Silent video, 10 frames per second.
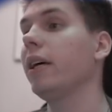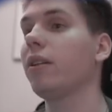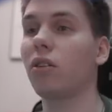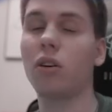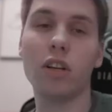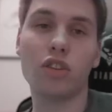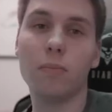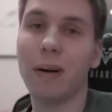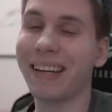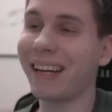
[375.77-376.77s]
No koleś
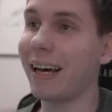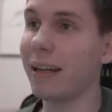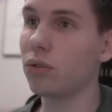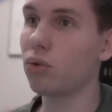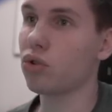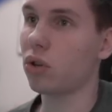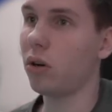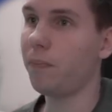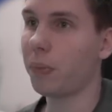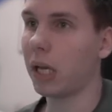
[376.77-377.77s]
chyba gra
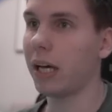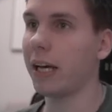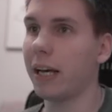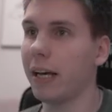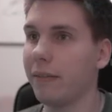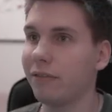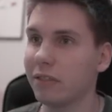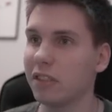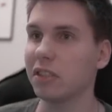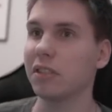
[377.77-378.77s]
dużo e,
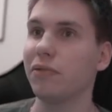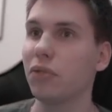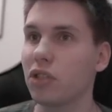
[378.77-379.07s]
w Food